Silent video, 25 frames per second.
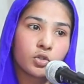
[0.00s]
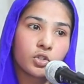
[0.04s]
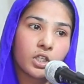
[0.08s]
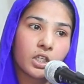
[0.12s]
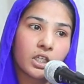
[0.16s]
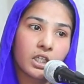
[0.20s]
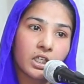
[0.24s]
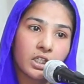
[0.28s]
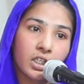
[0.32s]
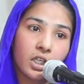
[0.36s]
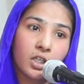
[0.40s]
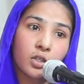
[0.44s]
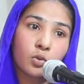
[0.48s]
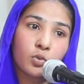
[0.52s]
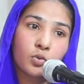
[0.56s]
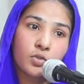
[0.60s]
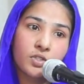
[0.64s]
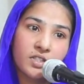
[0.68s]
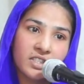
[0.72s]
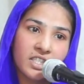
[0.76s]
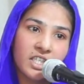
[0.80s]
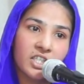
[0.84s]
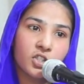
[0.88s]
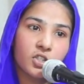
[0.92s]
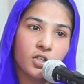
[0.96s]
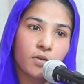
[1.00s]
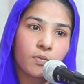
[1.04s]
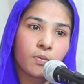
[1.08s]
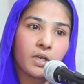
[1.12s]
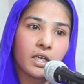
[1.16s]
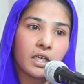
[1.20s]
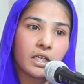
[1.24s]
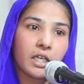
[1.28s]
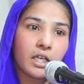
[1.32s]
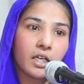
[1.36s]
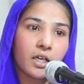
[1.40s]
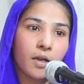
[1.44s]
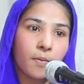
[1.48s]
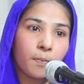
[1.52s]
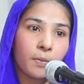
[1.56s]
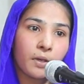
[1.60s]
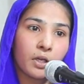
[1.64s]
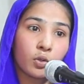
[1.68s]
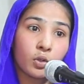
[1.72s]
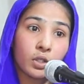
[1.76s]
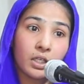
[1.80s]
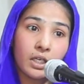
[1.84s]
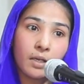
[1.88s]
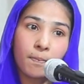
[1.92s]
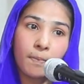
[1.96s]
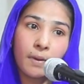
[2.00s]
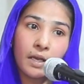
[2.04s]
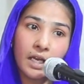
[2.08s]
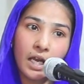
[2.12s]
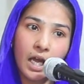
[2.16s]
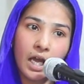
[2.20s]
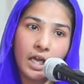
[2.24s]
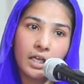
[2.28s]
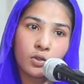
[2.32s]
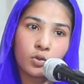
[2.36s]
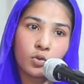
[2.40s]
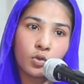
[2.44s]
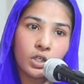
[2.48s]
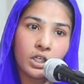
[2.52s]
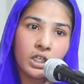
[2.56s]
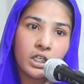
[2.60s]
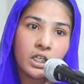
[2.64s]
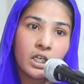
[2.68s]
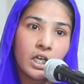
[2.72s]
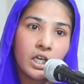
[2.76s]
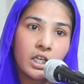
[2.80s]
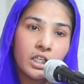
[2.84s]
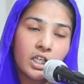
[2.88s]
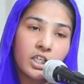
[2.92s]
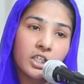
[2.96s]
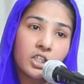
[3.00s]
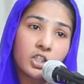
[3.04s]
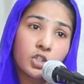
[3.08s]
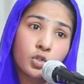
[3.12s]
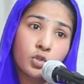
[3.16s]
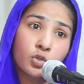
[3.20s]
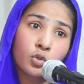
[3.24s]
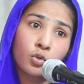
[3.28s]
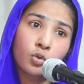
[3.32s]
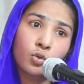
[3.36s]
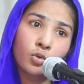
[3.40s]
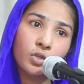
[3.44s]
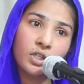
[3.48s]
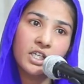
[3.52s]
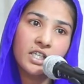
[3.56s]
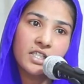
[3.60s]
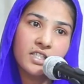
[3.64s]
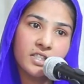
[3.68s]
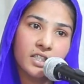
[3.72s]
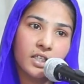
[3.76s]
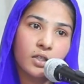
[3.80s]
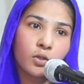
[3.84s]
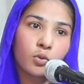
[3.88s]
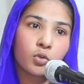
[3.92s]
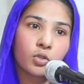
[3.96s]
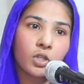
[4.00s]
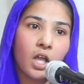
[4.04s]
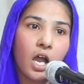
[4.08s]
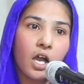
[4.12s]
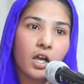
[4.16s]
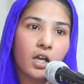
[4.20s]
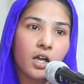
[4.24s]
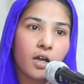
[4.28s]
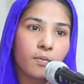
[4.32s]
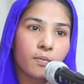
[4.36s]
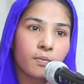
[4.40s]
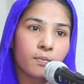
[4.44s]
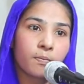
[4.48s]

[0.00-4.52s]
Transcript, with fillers: यकीनन उसके चमड़े के कपड़े उन्हें पहनाए होंगे यानी शुरू ही से खुदा का